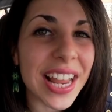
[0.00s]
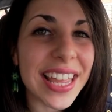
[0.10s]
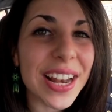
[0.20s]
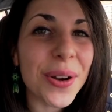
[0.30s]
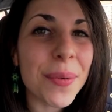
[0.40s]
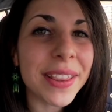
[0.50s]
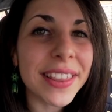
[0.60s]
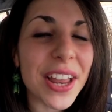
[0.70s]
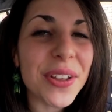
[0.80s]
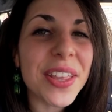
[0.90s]
Leí el
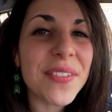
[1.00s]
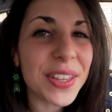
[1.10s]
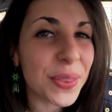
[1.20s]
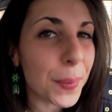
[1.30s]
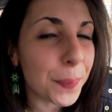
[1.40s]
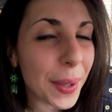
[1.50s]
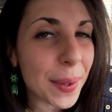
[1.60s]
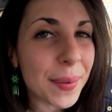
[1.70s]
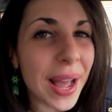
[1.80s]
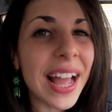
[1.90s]
comentario de Víctor
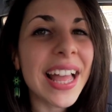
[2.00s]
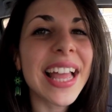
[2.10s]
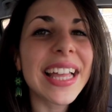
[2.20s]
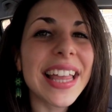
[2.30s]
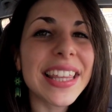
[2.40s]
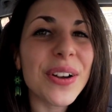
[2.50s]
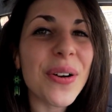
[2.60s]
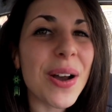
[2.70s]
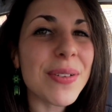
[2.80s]
Peva que dijo,